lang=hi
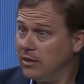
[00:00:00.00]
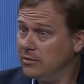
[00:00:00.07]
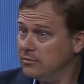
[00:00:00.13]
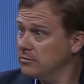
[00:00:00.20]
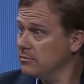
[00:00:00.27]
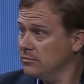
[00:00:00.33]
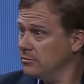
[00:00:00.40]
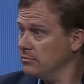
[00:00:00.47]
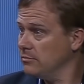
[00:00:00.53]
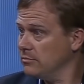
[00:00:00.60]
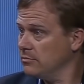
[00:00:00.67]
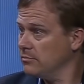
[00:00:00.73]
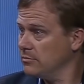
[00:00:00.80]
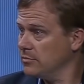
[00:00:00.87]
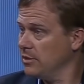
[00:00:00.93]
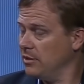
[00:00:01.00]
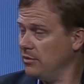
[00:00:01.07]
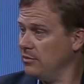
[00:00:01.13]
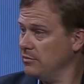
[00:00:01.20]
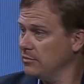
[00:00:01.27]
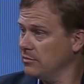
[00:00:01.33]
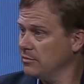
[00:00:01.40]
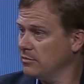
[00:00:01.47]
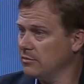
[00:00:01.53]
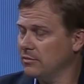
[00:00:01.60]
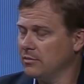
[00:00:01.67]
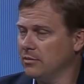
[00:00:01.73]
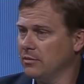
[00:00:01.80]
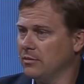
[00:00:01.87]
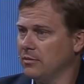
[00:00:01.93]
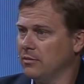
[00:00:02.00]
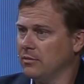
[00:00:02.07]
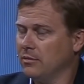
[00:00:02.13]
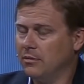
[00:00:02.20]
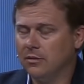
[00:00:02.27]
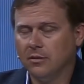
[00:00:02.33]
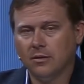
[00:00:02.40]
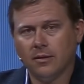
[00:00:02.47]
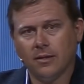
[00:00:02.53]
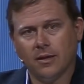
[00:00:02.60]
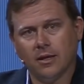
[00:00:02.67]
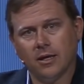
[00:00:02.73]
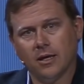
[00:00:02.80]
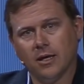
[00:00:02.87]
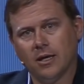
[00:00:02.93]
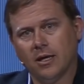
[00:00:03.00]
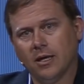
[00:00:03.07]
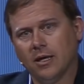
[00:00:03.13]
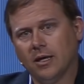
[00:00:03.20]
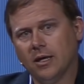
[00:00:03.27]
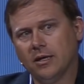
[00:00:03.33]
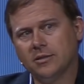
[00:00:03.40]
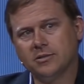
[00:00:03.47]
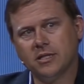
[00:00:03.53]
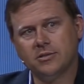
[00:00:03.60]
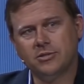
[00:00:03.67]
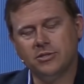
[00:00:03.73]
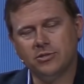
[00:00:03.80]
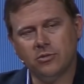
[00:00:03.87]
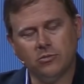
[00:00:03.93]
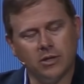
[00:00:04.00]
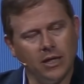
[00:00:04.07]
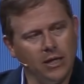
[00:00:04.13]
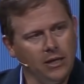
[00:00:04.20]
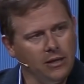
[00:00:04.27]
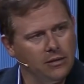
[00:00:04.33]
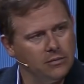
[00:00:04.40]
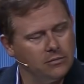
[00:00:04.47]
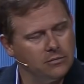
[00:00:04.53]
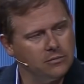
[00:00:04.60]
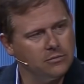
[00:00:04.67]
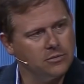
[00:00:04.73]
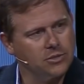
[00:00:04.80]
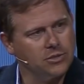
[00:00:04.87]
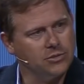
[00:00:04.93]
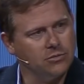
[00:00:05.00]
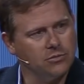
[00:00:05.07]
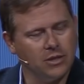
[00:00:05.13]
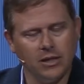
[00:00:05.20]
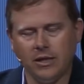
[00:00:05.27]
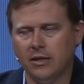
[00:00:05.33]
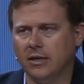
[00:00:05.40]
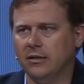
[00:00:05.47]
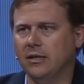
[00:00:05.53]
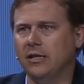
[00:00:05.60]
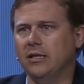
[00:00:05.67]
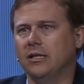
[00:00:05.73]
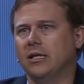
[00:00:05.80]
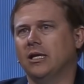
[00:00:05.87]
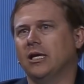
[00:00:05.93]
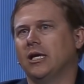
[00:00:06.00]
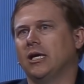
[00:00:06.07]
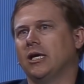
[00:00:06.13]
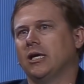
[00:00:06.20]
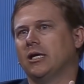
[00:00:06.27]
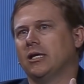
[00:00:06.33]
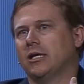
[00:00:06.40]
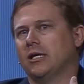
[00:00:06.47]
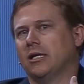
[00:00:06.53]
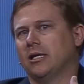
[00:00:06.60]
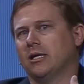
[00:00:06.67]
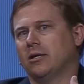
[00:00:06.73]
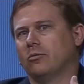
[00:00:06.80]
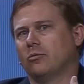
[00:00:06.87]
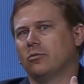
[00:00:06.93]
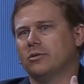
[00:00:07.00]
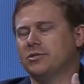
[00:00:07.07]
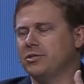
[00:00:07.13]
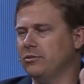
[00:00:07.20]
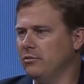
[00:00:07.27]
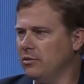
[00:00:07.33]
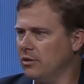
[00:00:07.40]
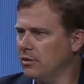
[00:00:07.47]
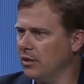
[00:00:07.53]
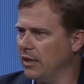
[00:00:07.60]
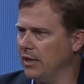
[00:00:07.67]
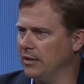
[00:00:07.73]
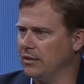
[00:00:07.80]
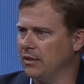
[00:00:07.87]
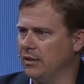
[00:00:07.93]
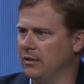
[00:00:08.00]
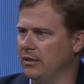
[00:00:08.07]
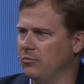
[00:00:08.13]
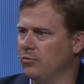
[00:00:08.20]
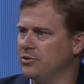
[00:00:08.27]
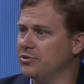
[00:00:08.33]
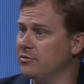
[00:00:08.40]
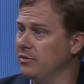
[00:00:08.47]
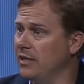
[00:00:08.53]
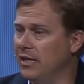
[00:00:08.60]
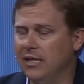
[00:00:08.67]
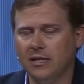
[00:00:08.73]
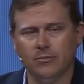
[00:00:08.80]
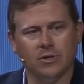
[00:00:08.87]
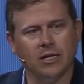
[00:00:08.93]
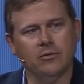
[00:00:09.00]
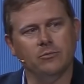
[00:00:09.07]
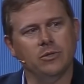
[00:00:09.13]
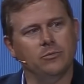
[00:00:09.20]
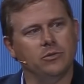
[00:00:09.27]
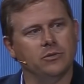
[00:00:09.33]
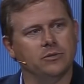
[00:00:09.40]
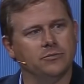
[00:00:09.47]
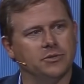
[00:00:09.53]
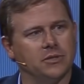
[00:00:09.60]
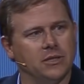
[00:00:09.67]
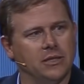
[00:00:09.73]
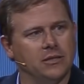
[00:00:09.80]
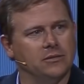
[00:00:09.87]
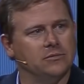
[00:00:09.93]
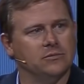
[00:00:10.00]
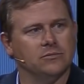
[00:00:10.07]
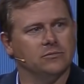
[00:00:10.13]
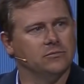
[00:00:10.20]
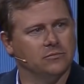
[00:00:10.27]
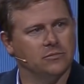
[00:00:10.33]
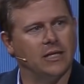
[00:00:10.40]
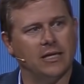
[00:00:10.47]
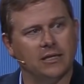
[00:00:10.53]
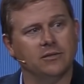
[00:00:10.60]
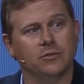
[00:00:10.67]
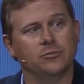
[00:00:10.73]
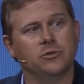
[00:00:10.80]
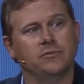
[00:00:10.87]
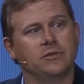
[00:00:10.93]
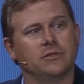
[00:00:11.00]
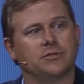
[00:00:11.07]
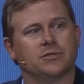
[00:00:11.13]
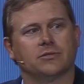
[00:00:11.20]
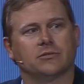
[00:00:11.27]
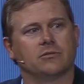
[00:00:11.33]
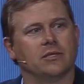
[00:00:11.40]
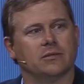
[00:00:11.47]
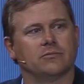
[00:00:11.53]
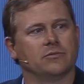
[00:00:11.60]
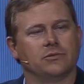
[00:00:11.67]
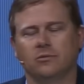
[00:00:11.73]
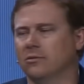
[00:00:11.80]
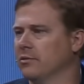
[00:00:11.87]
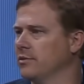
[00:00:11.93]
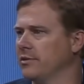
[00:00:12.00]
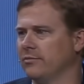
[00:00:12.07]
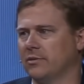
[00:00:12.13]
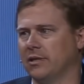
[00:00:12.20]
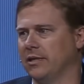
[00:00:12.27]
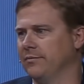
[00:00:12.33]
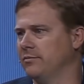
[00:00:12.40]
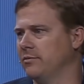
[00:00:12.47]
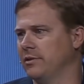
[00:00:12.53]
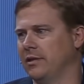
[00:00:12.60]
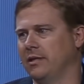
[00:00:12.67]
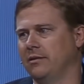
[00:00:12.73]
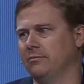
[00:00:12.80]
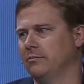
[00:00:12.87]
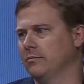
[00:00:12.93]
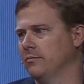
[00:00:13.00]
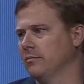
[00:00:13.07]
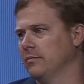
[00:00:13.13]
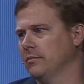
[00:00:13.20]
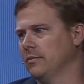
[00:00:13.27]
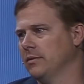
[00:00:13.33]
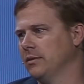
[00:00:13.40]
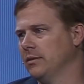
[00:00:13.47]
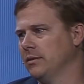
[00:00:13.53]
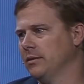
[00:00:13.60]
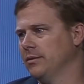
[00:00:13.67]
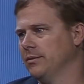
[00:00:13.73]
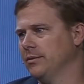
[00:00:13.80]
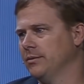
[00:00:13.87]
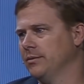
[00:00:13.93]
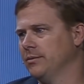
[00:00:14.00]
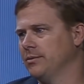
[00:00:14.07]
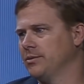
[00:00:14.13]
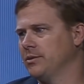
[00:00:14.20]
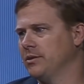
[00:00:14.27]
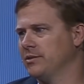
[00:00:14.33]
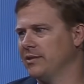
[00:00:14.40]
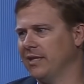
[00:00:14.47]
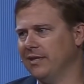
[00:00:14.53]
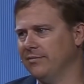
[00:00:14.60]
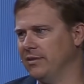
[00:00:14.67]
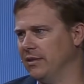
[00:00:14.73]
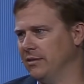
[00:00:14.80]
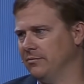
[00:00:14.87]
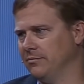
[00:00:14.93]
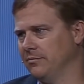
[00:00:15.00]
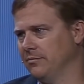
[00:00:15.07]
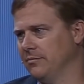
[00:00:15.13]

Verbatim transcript: क्योंकि ये सही कह रहा था आपको पता है और ऐसे कहा वो ठीक है शी इज़ ओके फिर ये कि वो कैसी दिखती है उसका नाम क्या है और मुझे याद है इसने कहा जैसा उस मूवी में दिखाया बिल्कुल सही है आपने उसे नाम ही नहीं दिया उसका कोई नाम नहीं है